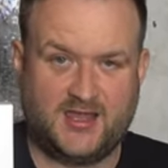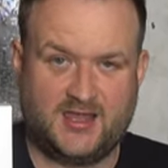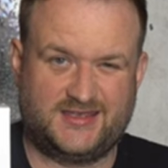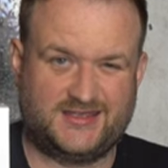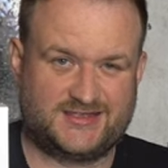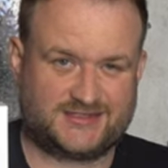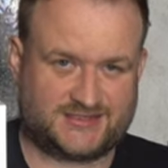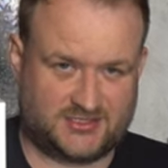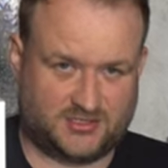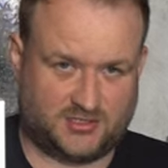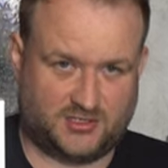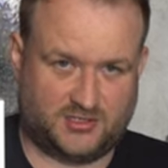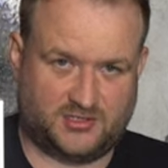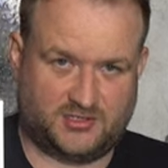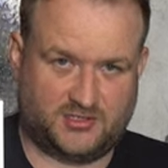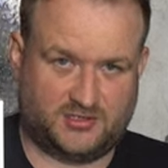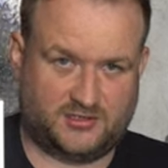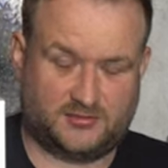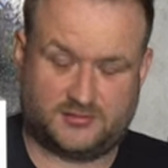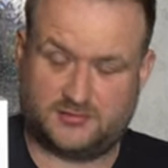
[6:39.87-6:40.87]
Jest
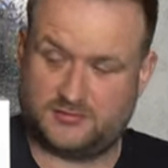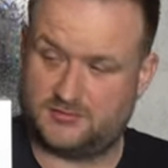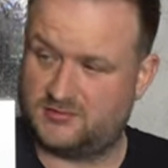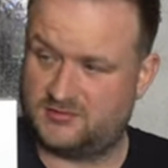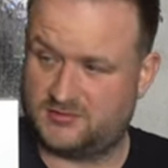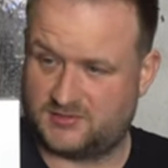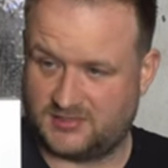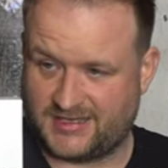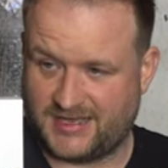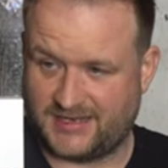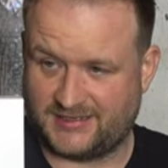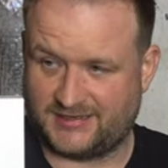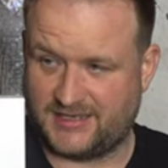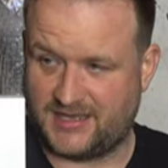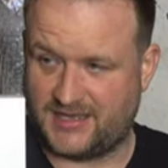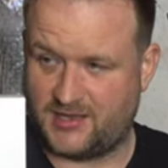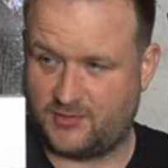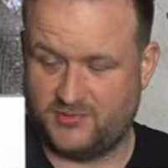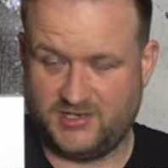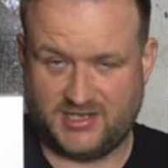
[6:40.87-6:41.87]
to e,
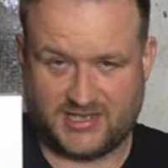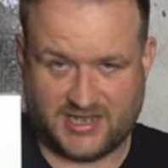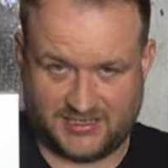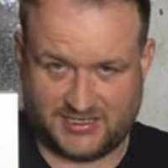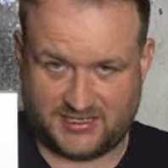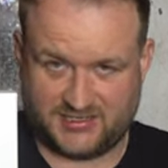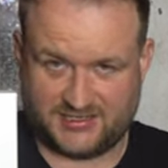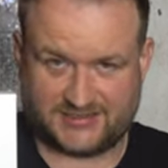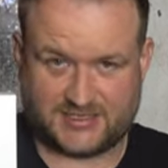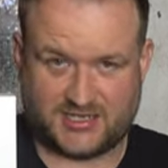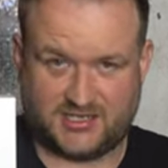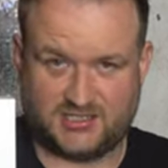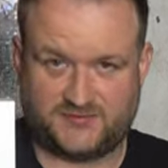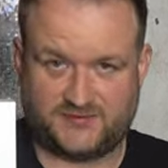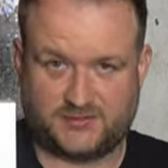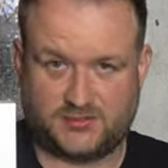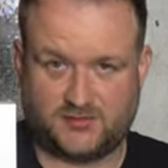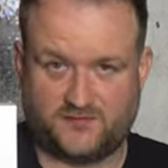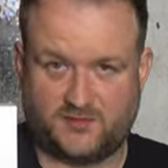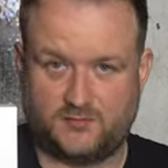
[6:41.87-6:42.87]
karta unikalna na skalę
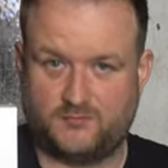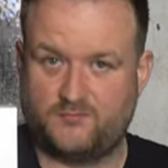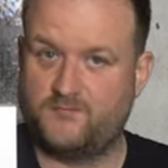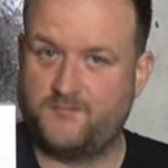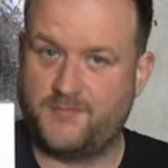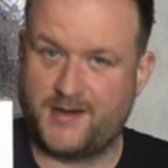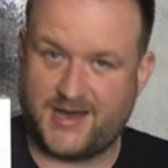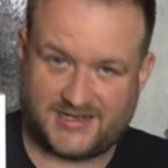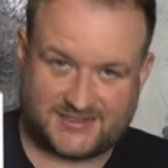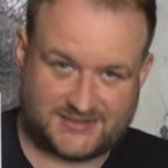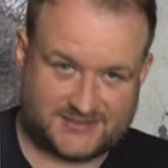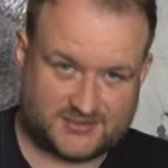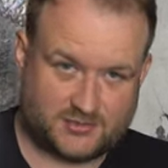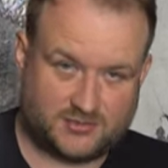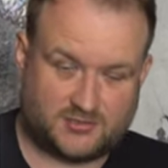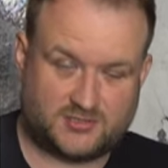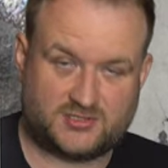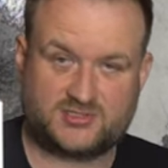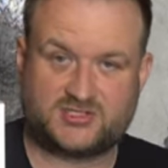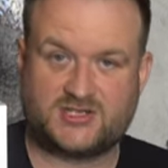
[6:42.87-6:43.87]
światową,
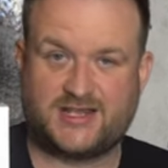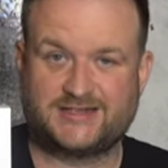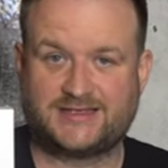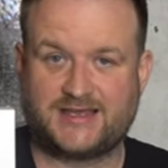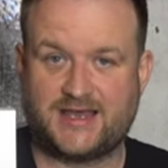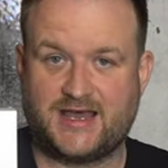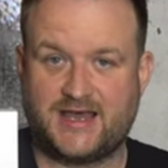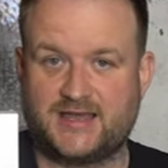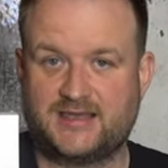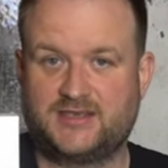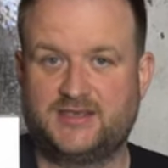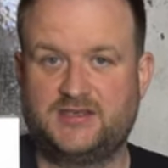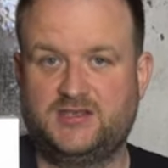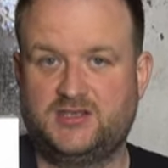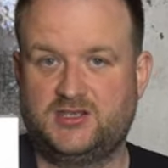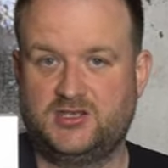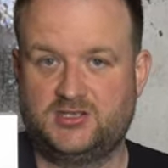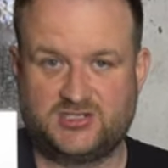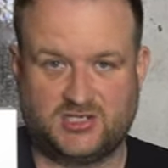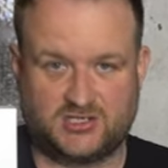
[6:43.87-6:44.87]
bardzo rzadka
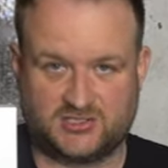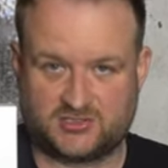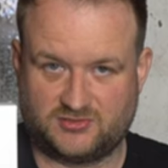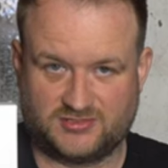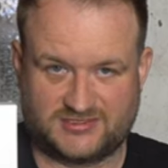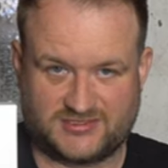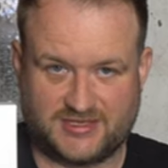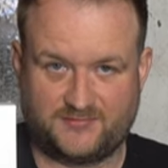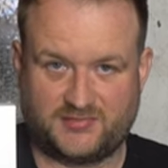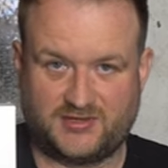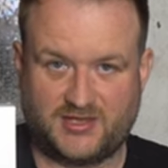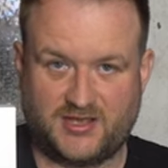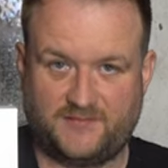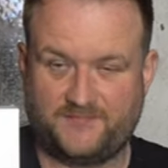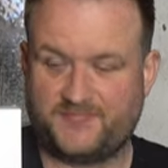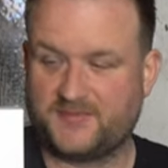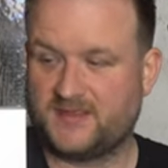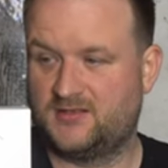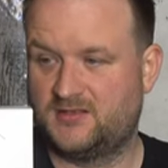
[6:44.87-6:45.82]
i ciężko dostępna.